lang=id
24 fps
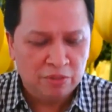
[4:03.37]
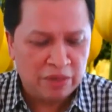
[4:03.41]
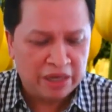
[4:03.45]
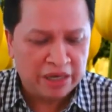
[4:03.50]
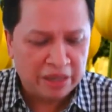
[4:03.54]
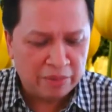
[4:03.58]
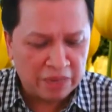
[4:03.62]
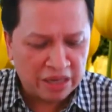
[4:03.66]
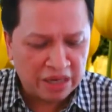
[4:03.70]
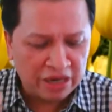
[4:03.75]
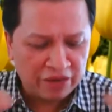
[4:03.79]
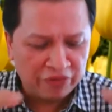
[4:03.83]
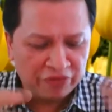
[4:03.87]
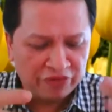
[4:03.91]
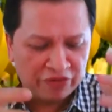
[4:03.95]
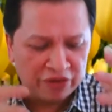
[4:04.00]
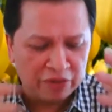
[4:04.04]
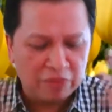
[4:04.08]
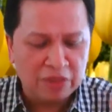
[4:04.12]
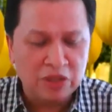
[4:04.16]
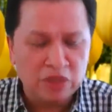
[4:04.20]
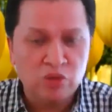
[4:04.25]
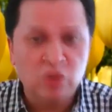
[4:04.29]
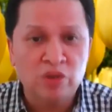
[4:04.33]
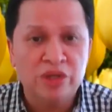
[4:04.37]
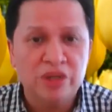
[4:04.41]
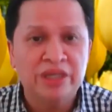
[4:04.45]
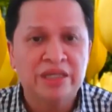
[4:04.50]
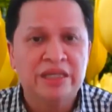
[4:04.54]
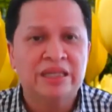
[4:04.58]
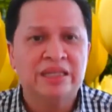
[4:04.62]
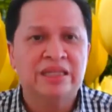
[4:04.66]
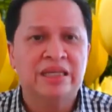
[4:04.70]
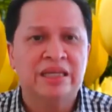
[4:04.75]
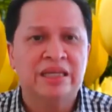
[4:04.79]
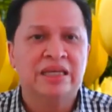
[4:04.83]
Sebagaimana firman
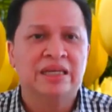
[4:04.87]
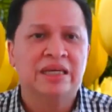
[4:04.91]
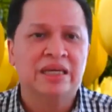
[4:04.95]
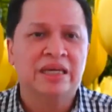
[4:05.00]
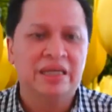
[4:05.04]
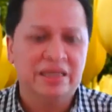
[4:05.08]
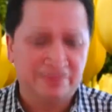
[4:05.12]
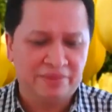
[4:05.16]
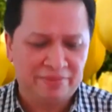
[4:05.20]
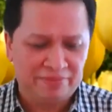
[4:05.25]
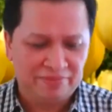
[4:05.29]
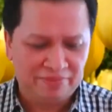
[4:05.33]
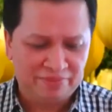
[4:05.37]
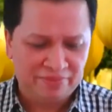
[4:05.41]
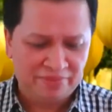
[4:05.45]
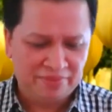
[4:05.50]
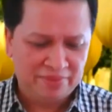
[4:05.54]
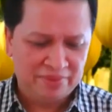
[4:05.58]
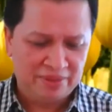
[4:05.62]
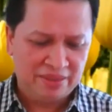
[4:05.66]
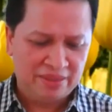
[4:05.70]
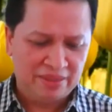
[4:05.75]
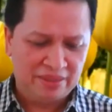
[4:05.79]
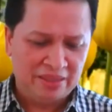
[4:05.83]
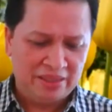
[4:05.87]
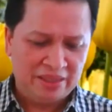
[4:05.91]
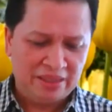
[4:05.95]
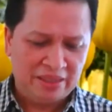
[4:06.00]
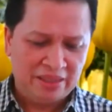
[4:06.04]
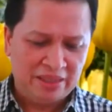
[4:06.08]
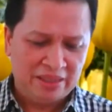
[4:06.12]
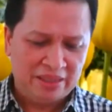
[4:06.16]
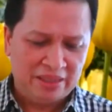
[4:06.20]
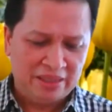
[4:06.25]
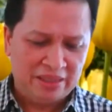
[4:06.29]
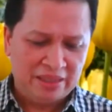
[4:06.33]
Tuhan dikatakan,
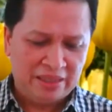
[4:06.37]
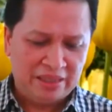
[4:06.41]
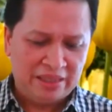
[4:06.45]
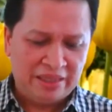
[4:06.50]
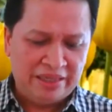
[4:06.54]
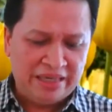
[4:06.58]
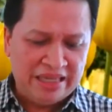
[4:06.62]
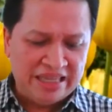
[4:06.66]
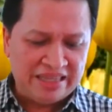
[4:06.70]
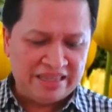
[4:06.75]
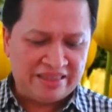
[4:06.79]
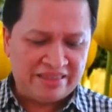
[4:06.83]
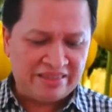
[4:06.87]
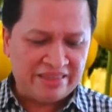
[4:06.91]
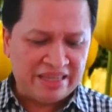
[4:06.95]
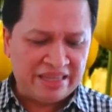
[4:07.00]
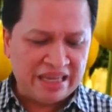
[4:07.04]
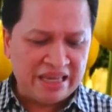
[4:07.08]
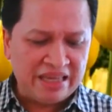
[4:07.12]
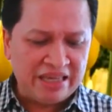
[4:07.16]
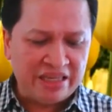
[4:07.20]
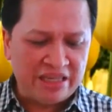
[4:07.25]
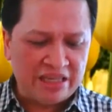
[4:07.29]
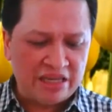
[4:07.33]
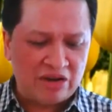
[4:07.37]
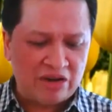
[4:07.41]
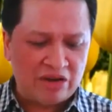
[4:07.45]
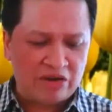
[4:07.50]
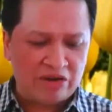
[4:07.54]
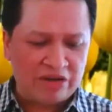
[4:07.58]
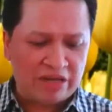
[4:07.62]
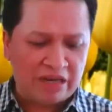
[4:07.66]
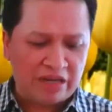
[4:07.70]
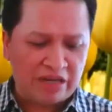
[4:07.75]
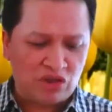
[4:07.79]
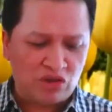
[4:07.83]

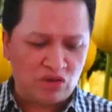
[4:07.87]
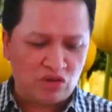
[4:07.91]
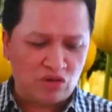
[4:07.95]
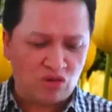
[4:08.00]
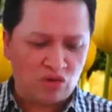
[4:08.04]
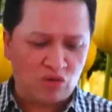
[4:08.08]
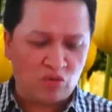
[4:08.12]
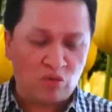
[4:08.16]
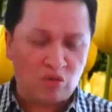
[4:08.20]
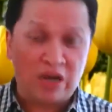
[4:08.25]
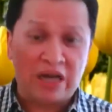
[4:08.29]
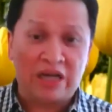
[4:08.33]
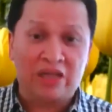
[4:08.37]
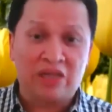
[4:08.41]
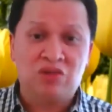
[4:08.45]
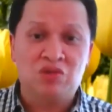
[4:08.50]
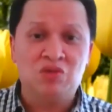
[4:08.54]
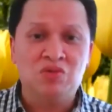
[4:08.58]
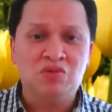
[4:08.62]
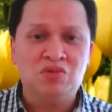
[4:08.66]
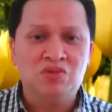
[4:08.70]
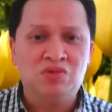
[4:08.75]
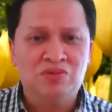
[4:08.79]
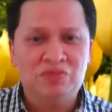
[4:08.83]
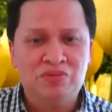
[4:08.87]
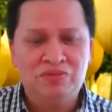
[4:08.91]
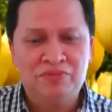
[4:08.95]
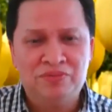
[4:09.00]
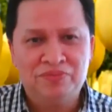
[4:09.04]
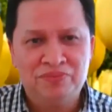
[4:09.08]
ditinjau dari sudut waktu,